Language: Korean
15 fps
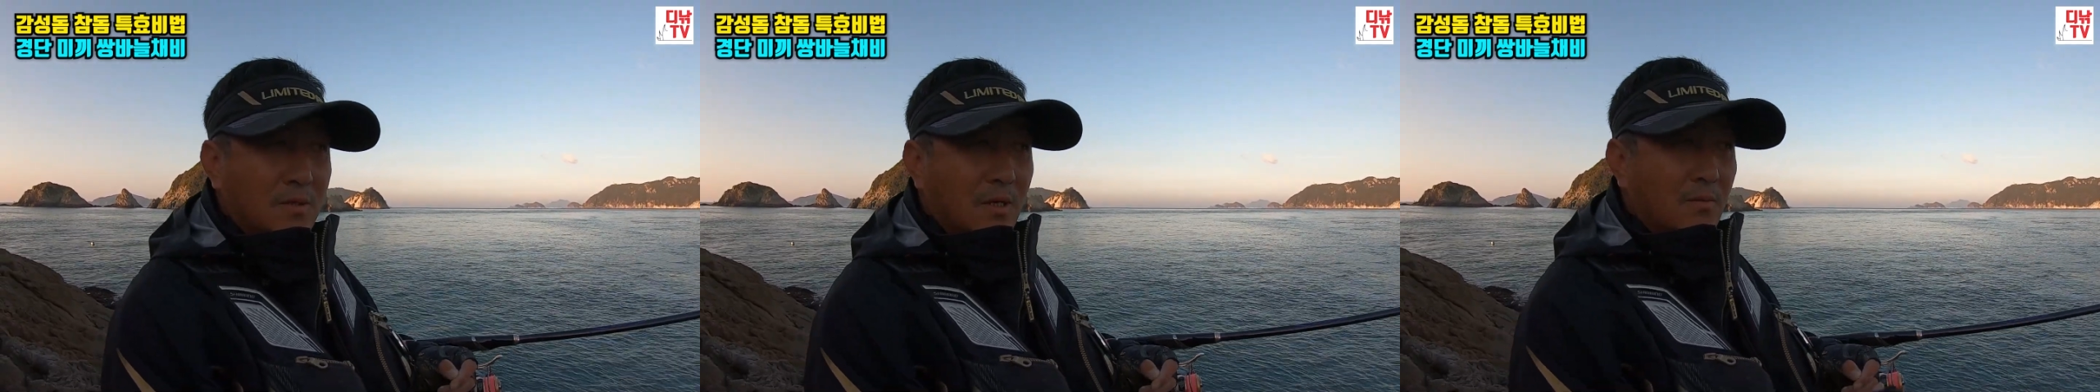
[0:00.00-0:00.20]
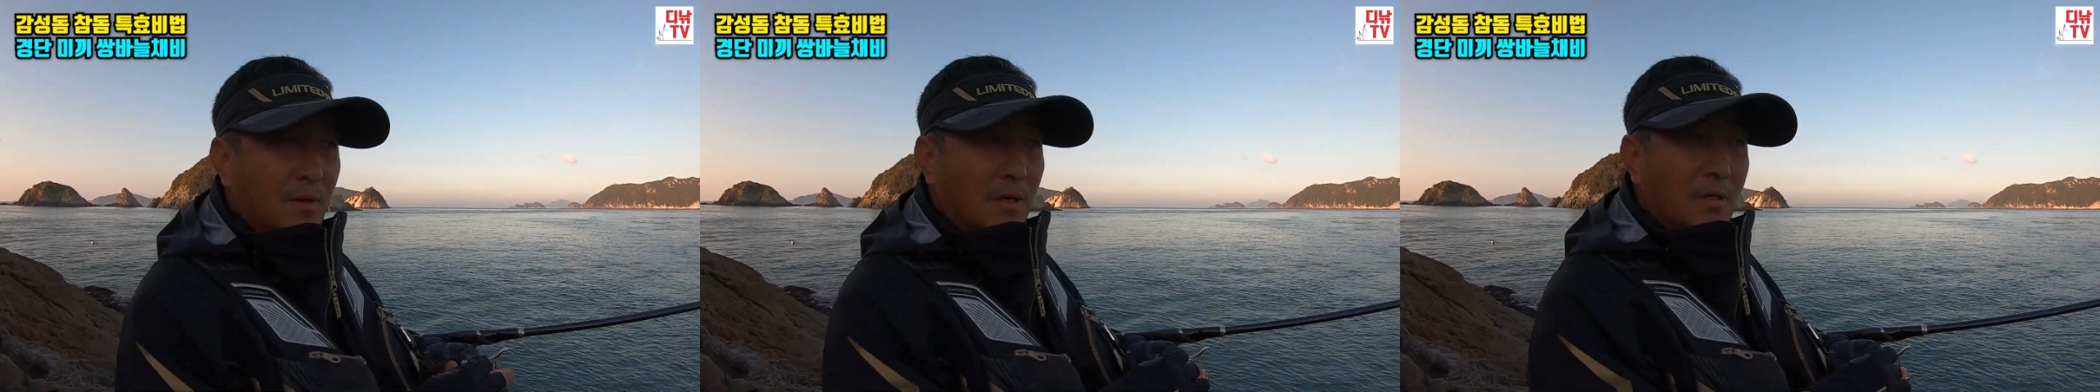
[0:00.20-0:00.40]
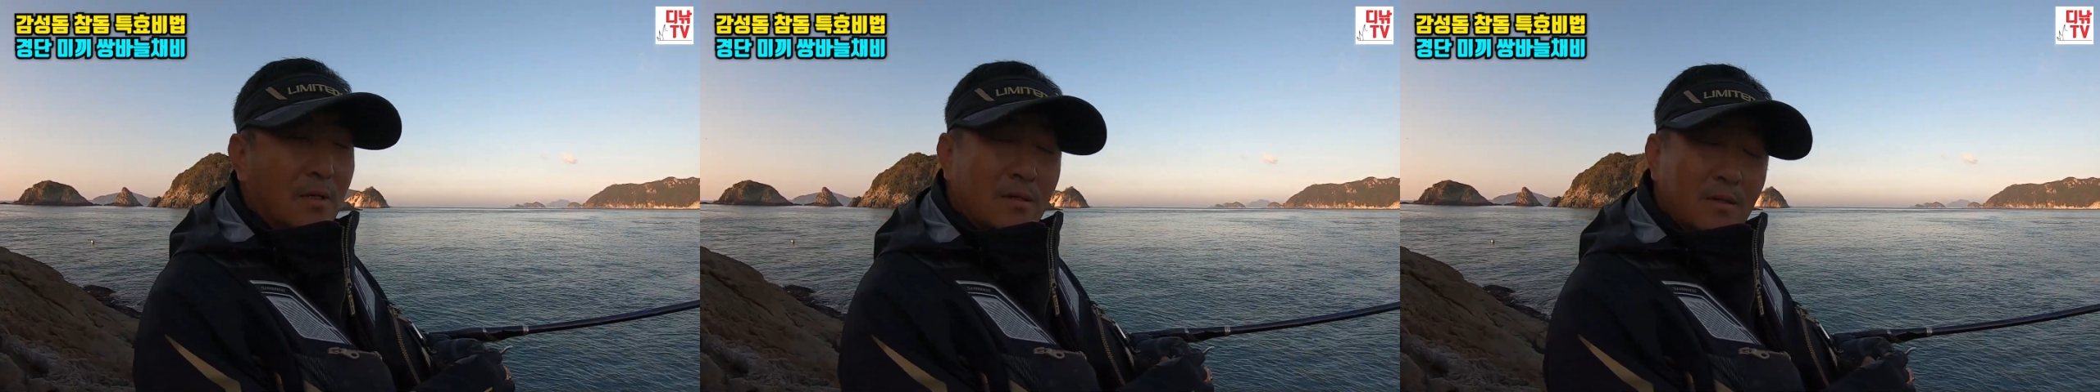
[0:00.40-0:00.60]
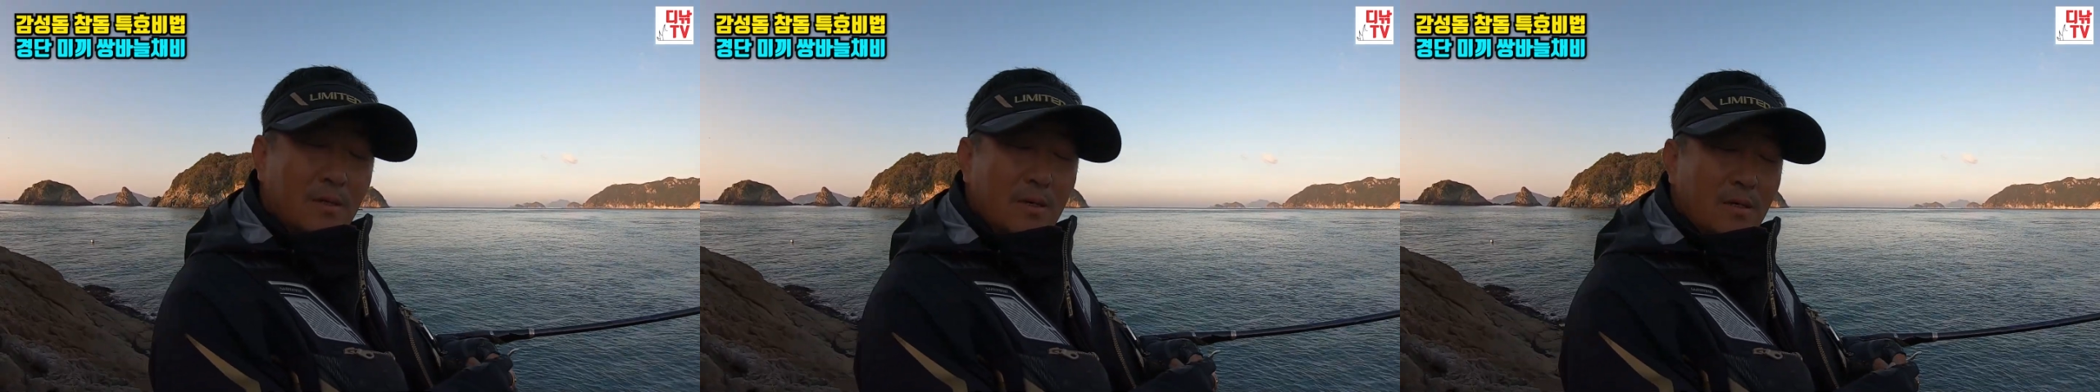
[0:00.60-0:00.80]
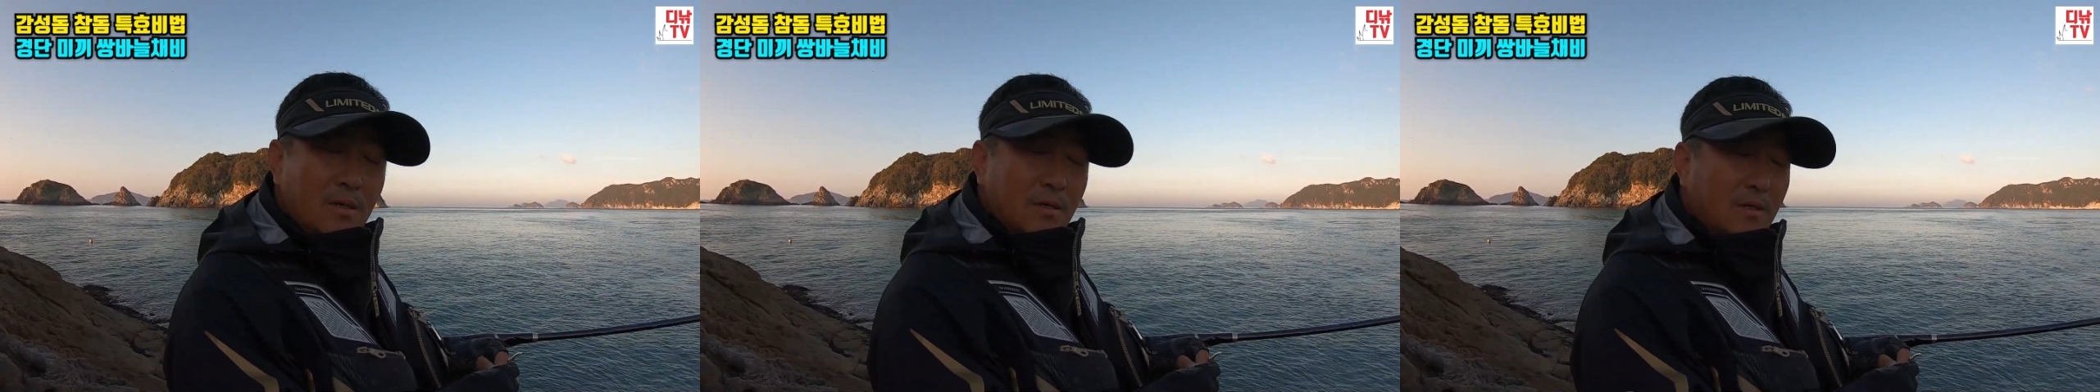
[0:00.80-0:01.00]

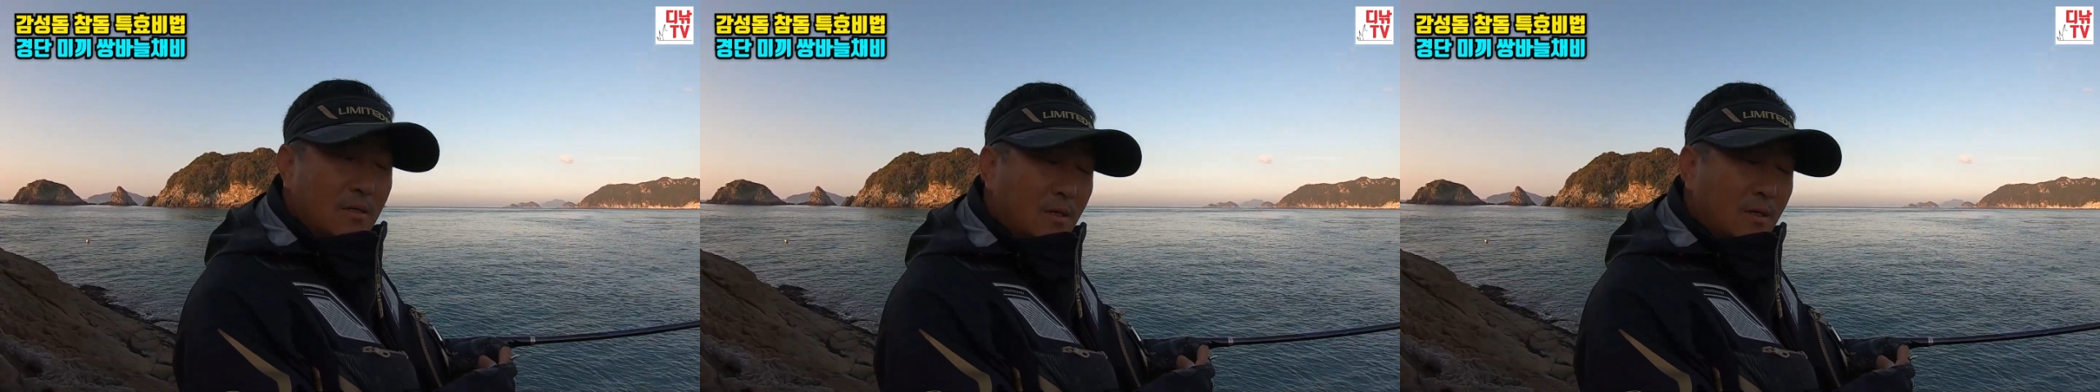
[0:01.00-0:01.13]
쌍바늘을 예.